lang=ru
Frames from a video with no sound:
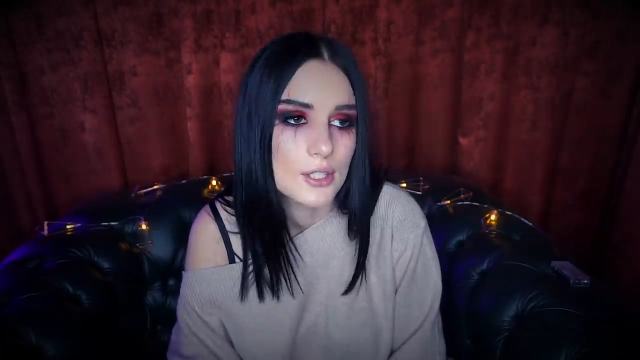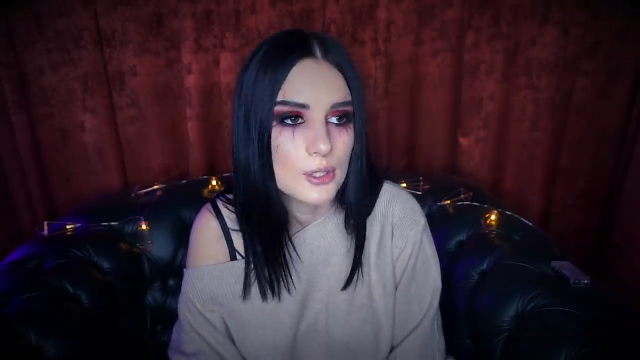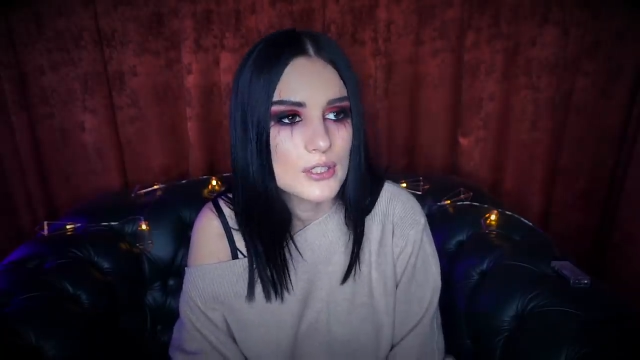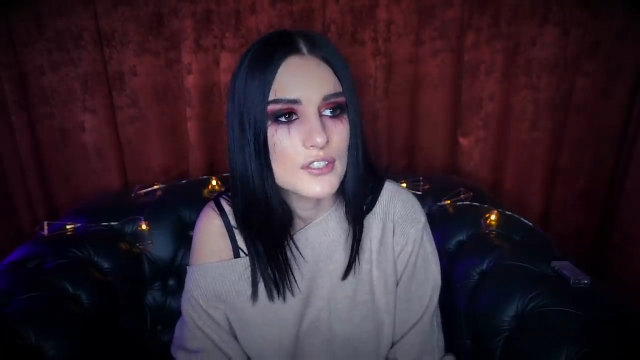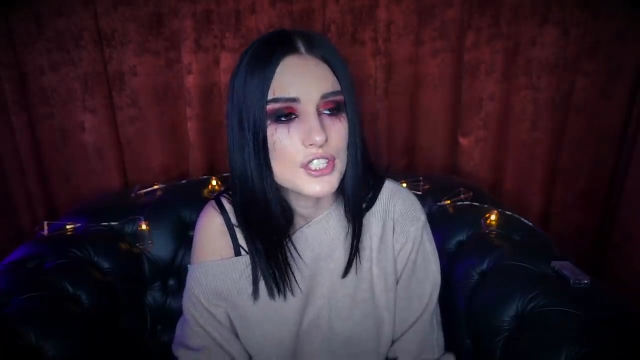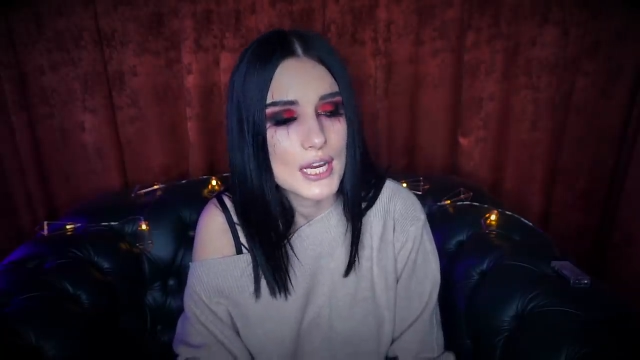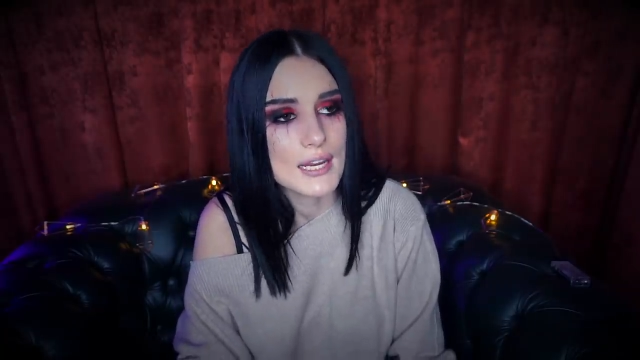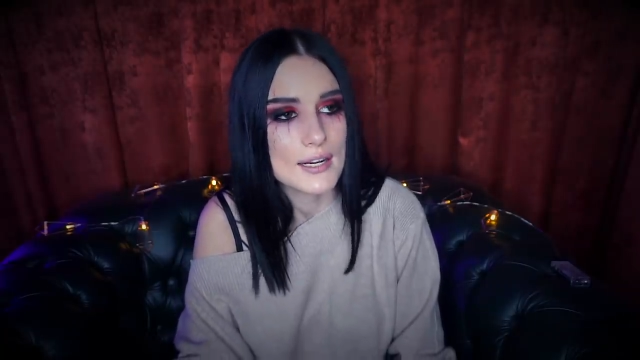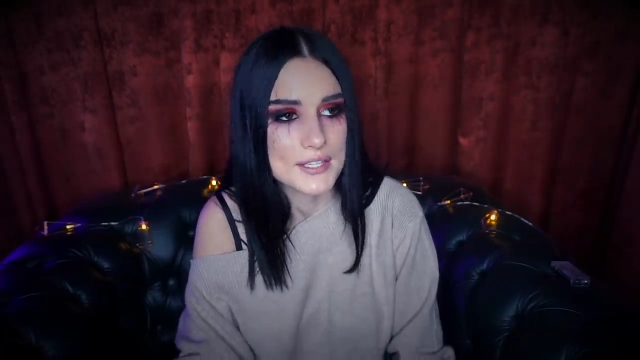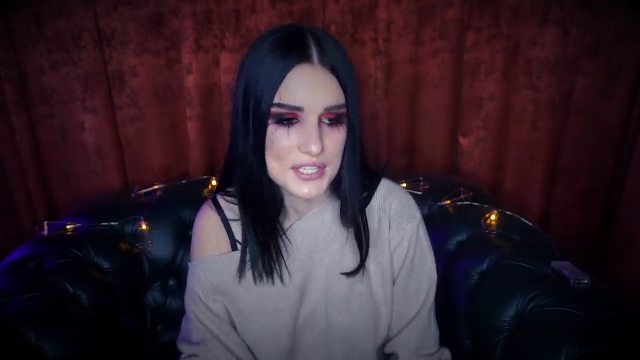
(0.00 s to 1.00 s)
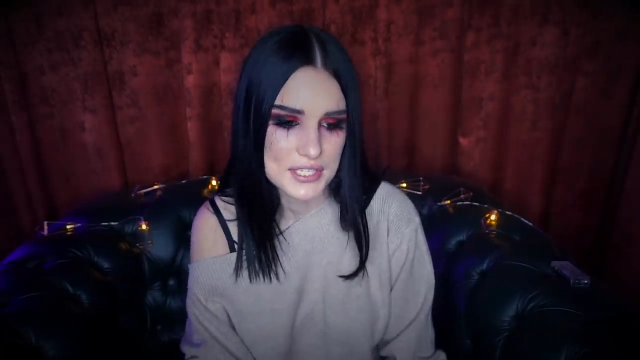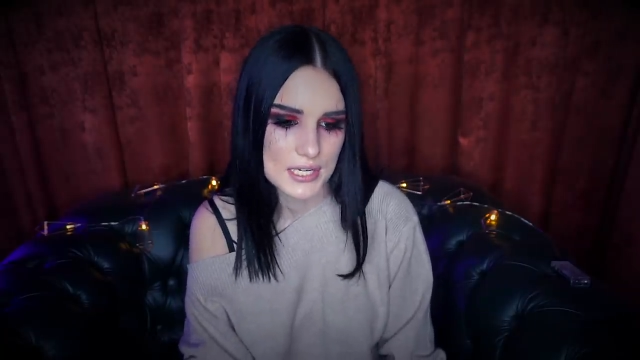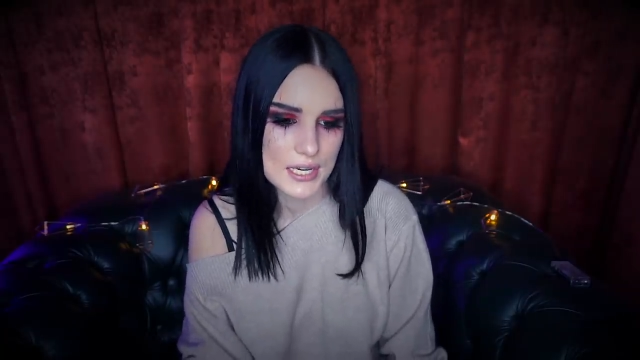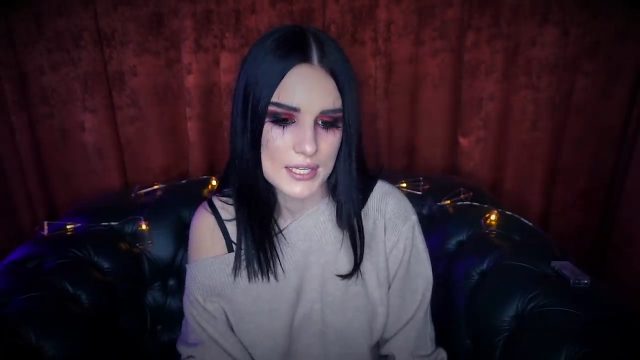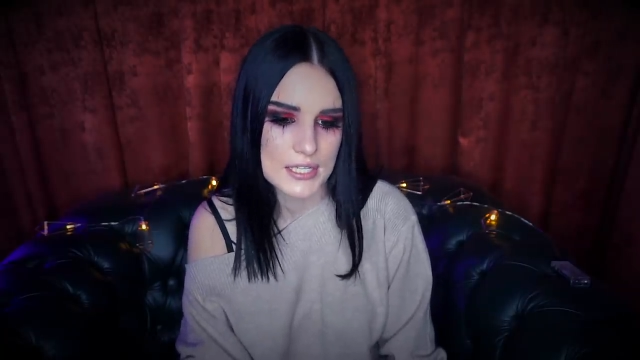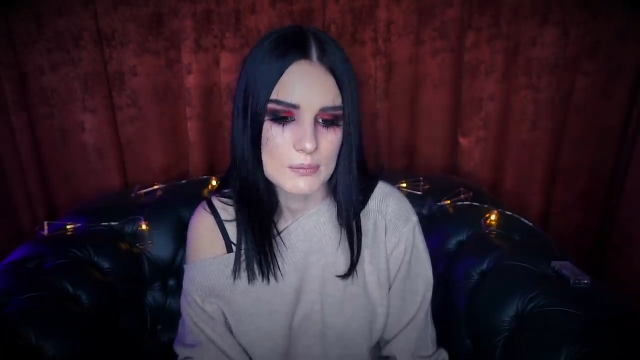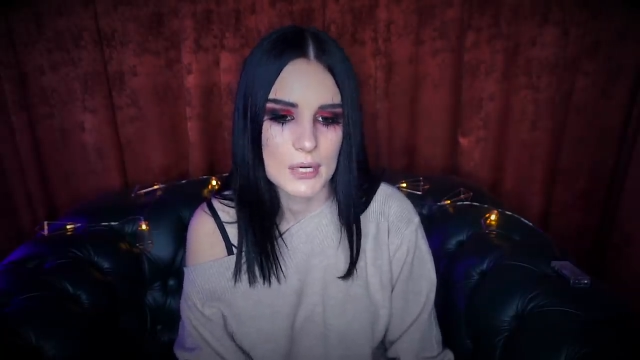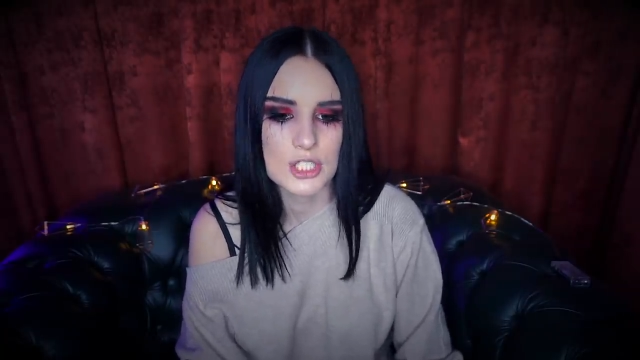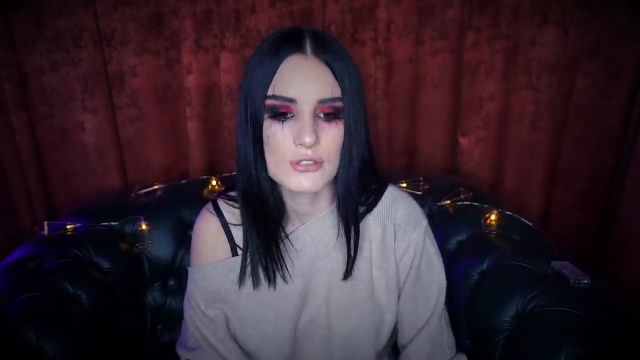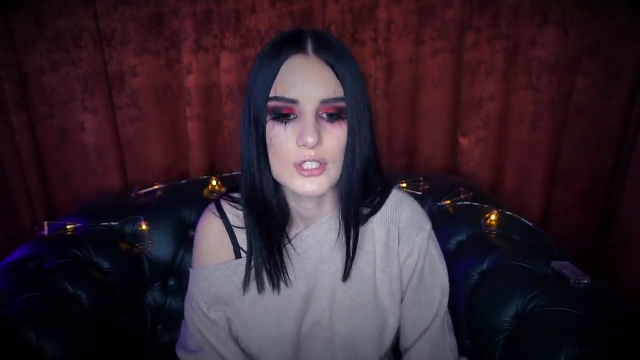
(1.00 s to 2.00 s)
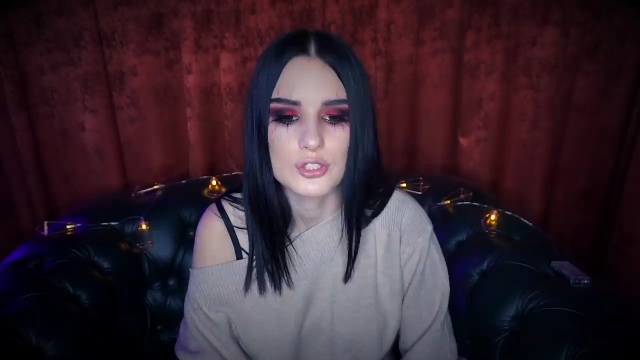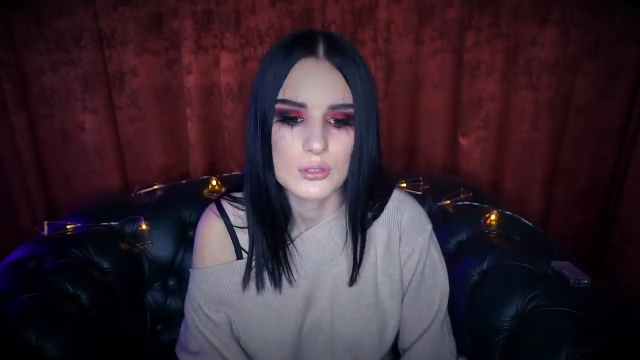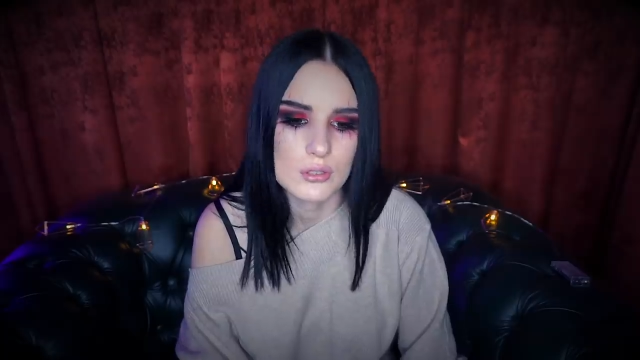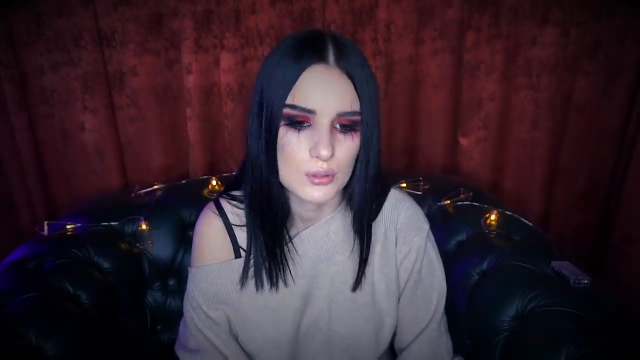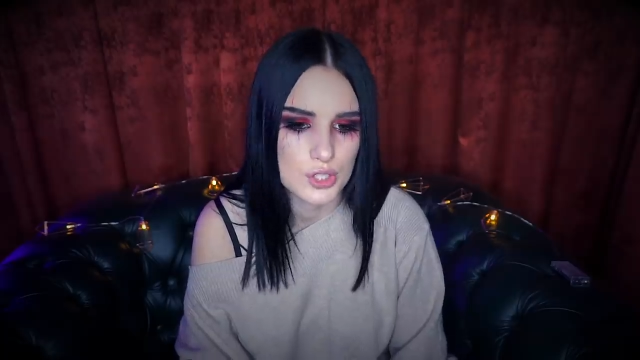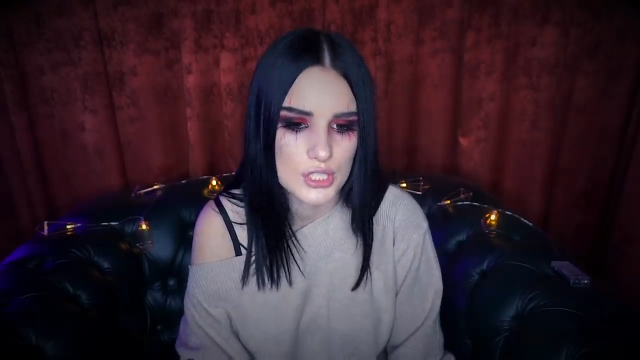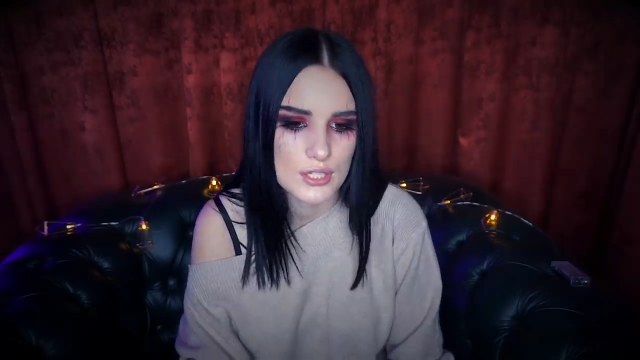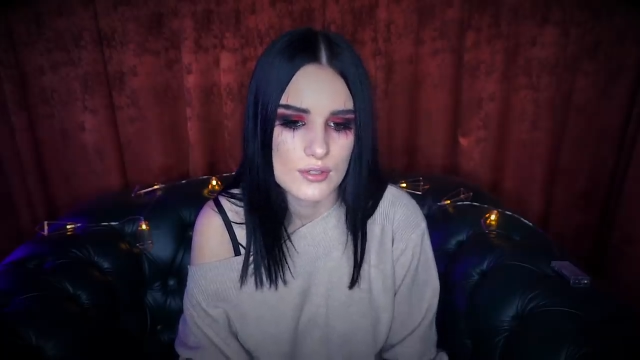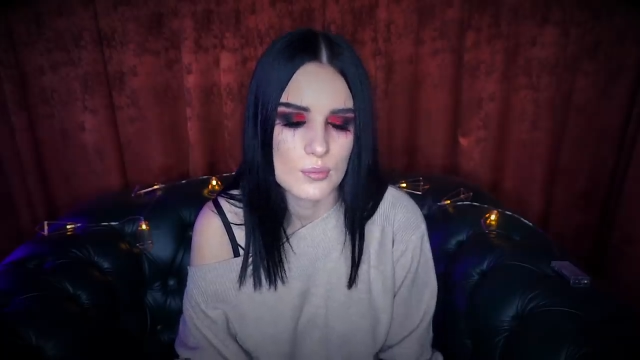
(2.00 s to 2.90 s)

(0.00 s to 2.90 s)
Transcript: Ее навещали родители, они спрашивали, что случилось,